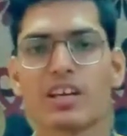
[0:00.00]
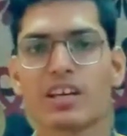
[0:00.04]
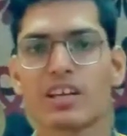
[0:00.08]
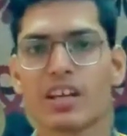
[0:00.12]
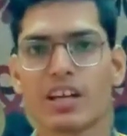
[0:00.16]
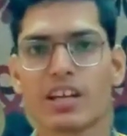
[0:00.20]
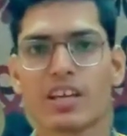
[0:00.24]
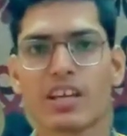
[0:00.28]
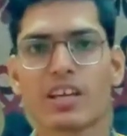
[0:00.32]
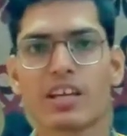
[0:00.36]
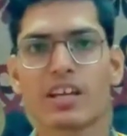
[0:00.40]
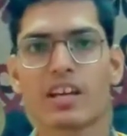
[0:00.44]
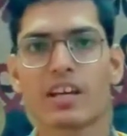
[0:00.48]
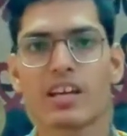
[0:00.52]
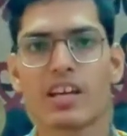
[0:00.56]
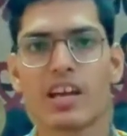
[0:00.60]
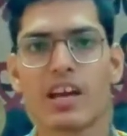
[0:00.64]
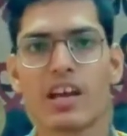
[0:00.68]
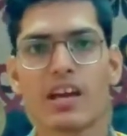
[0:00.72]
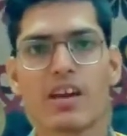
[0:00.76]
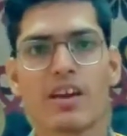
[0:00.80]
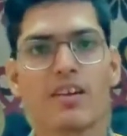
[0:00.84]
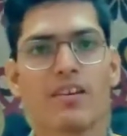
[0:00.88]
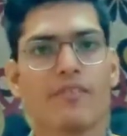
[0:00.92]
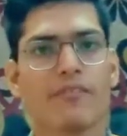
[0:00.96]
रखी गई
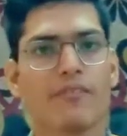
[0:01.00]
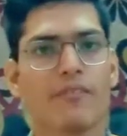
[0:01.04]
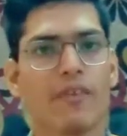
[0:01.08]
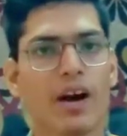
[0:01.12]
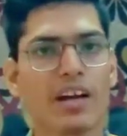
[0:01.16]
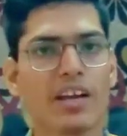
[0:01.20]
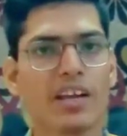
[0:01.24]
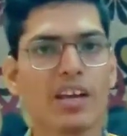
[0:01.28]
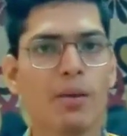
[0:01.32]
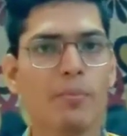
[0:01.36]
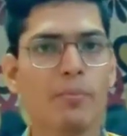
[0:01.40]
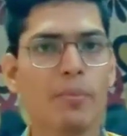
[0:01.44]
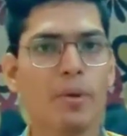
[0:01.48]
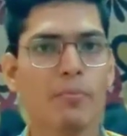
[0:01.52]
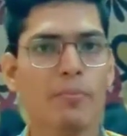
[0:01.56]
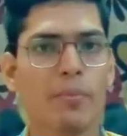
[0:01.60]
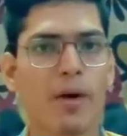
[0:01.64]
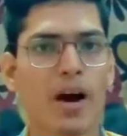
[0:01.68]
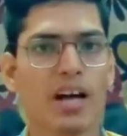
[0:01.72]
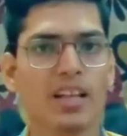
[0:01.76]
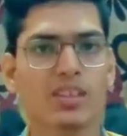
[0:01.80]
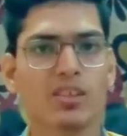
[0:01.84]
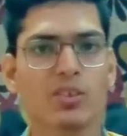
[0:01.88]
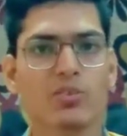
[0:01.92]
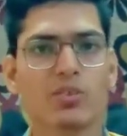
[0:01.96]
है वाकई अब मैं
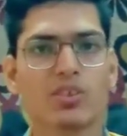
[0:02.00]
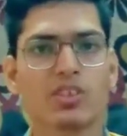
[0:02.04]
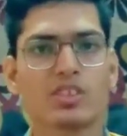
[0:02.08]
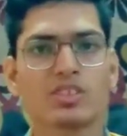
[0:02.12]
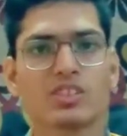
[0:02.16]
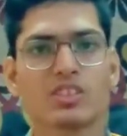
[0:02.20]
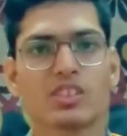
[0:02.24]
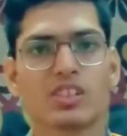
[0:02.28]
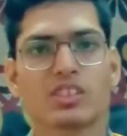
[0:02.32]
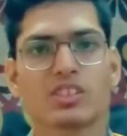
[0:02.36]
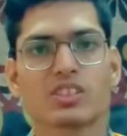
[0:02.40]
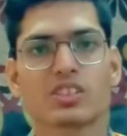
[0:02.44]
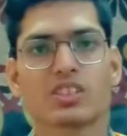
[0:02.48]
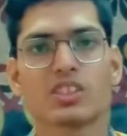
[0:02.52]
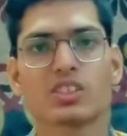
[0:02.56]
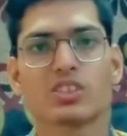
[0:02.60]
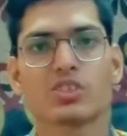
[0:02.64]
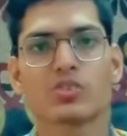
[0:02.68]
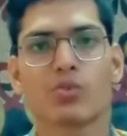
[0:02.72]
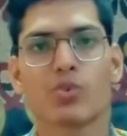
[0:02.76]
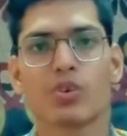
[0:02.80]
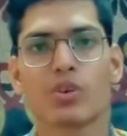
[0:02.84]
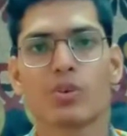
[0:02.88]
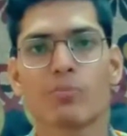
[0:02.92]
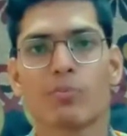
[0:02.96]
बात करूँ इस सीरीज़ की
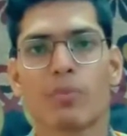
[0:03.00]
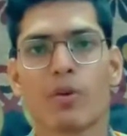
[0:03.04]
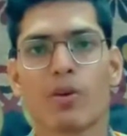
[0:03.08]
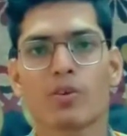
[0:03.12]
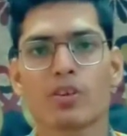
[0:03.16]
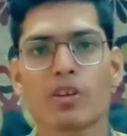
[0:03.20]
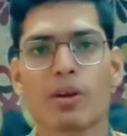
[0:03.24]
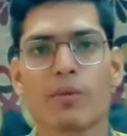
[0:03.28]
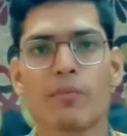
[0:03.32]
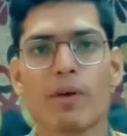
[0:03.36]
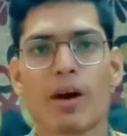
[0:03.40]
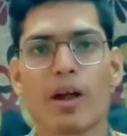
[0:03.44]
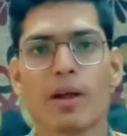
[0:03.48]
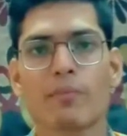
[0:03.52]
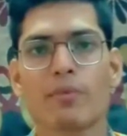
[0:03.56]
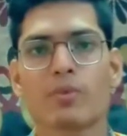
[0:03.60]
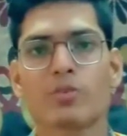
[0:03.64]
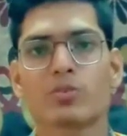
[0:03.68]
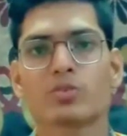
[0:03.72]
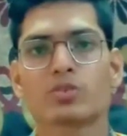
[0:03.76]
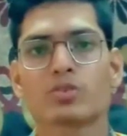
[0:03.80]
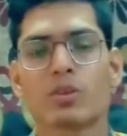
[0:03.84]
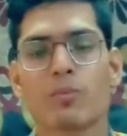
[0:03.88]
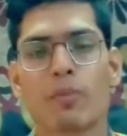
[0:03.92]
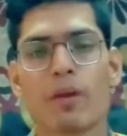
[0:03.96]
स्टोरी प्लॉट के बारे में
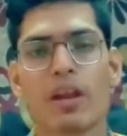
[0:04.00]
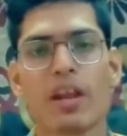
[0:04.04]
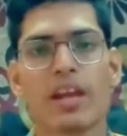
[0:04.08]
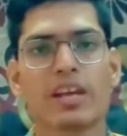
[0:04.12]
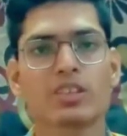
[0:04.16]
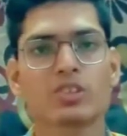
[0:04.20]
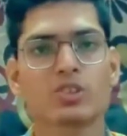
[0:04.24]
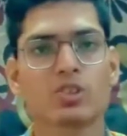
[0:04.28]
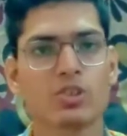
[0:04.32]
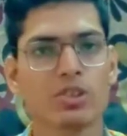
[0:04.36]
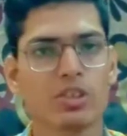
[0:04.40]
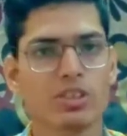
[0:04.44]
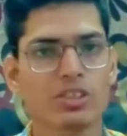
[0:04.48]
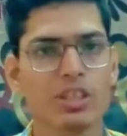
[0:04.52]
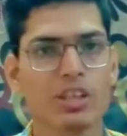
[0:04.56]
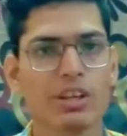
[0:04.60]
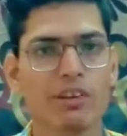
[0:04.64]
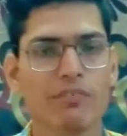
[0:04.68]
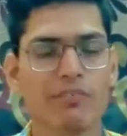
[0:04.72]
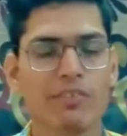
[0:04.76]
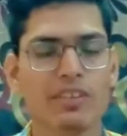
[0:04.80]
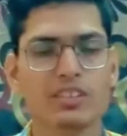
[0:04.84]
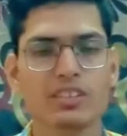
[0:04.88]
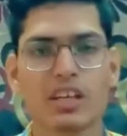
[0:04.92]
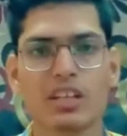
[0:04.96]
उससे पहले एक छोटी सी
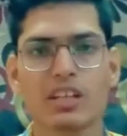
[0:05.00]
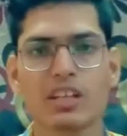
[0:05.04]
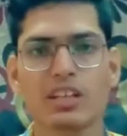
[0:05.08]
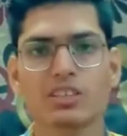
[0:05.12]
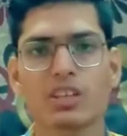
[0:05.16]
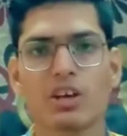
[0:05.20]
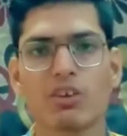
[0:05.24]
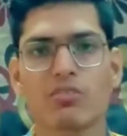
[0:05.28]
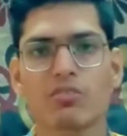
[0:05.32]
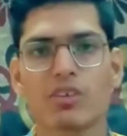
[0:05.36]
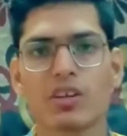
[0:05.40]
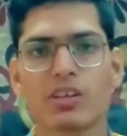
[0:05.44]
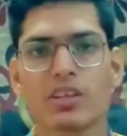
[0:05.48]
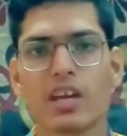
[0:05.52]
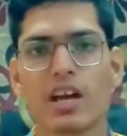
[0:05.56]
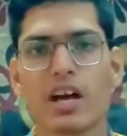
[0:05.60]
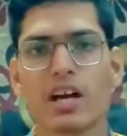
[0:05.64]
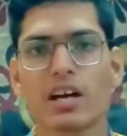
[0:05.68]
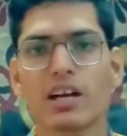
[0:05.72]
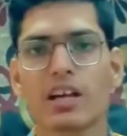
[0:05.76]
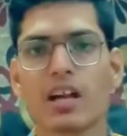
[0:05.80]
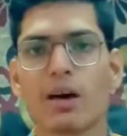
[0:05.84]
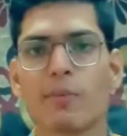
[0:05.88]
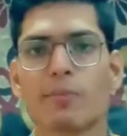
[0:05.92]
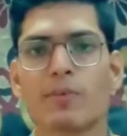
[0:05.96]
रिक्वेस्ट करना चाहूँगा कि
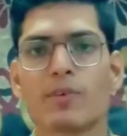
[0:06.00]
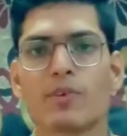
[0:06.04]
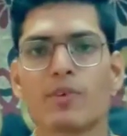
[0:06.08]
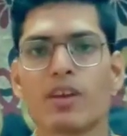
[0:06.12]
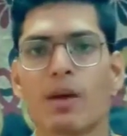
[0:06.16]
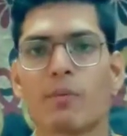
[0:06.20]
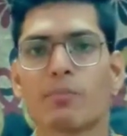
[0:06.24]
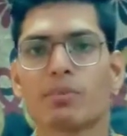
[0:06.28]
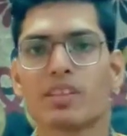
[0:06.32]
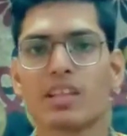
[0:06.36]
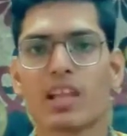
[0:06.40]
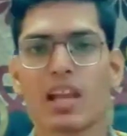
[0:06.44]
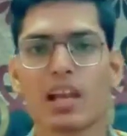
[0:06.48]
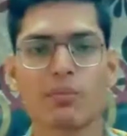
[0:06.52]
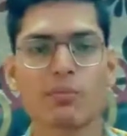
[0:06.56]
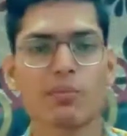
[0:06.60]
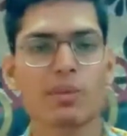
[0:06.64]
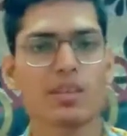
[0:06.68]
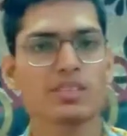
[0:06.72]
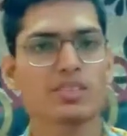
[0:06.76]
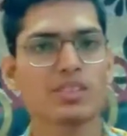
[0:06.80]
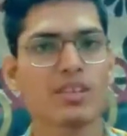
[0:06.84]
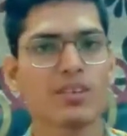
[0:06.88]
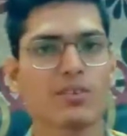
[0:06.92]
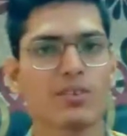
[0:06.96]
अगर आप लोगों ने अभी तक
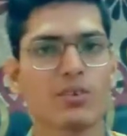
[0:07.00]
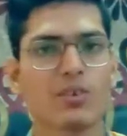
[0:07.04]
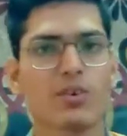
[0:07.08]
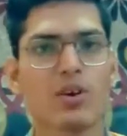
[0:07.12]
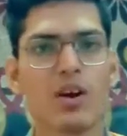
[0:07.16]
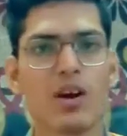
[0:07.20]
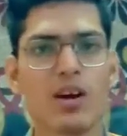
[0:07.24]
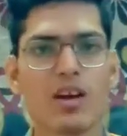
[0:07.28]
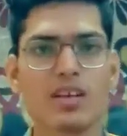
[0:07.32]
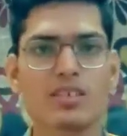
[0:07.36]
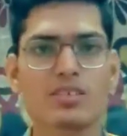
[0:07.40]
मेरे चैनल को